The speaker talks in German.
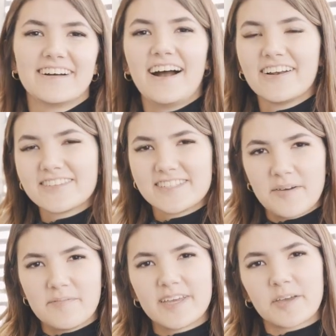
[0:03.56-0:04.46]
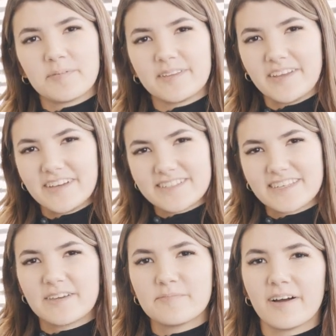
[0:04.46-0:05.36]
Hallo zusammen, ich bin
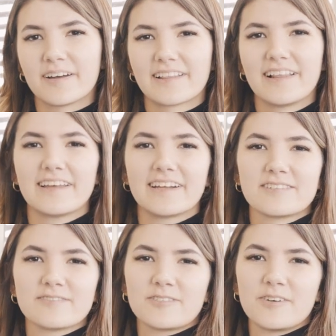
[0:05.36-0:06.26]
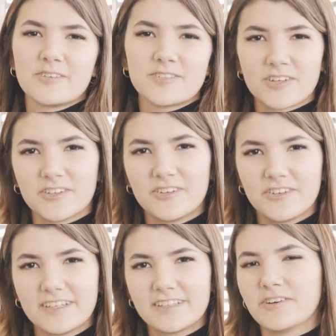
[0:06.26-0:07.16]
Teske, mache die Lehre als
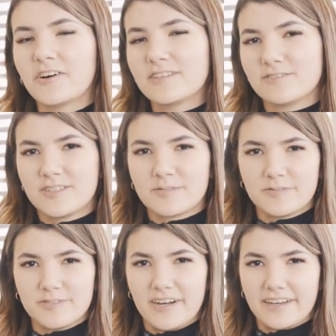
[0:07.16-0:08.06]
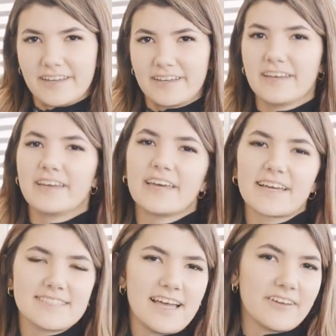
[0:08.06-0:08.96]
Konstrukteurin hier in der Firma Franke.
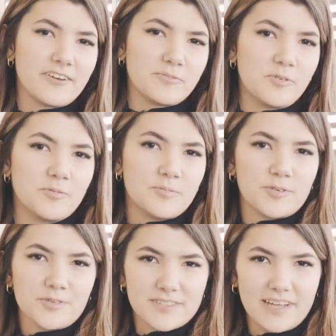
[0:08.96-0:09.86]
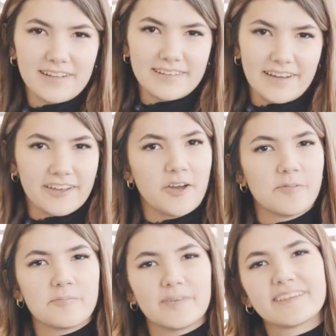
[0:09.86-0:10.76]
Ich zeige euch mal meinen Berufsalltag,
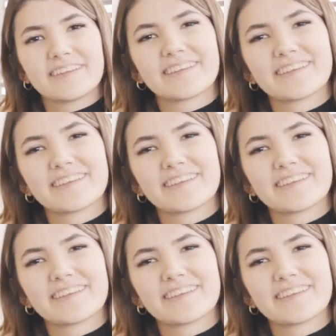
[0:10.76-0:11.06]
kommt mit.